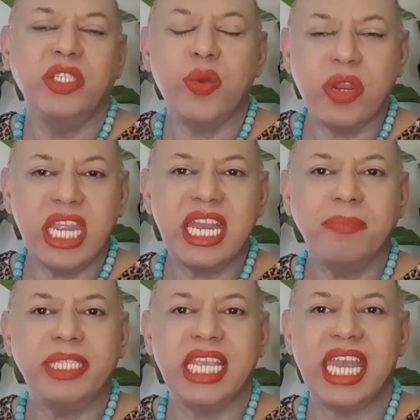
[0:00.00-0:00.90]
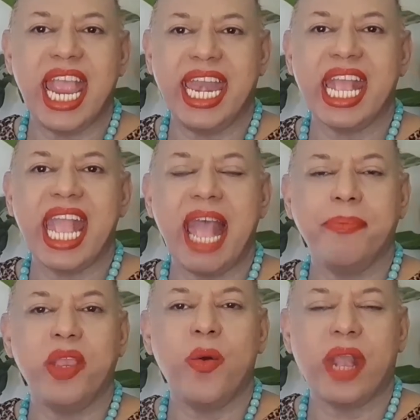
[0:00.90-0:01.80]
ช่วงนี้ทำสิ่งใดนะคะ
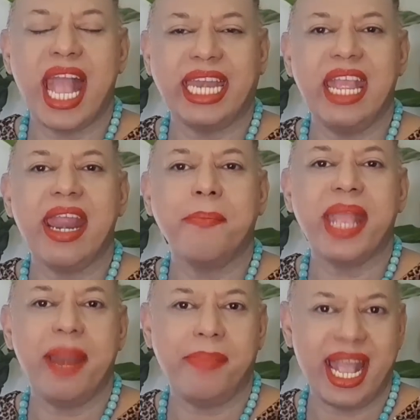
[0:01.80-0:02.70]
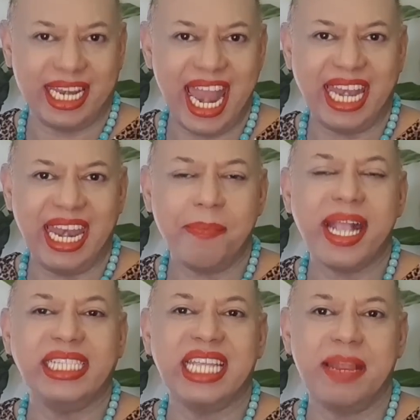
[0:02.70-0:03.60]
มีโอกาสได้รับการผลักดันได้รับ
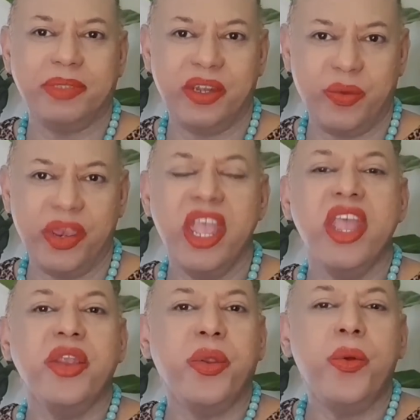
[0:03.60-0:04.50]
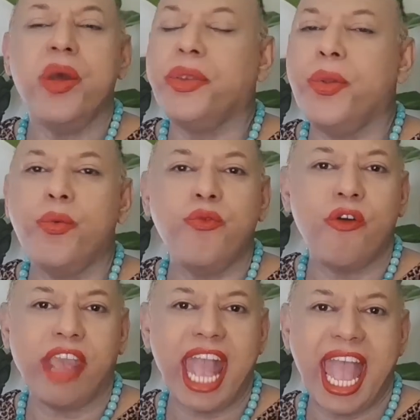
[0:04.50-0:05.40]
การสนับสนุนทั่วทุกว
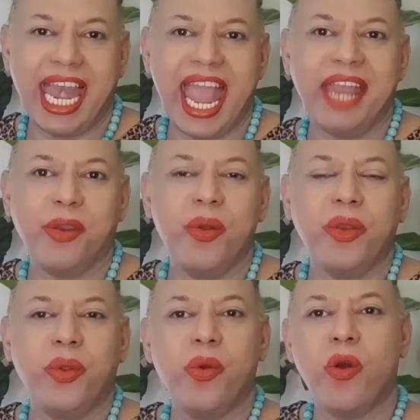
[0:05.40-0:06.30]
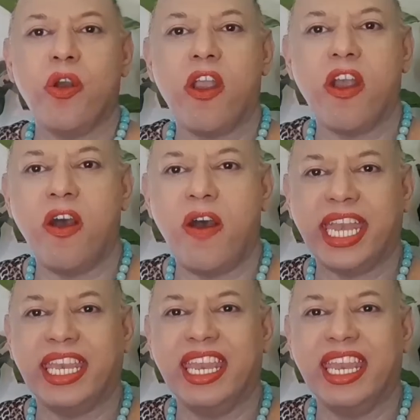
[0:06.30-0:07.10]
งการและทั่วทุกองค์กร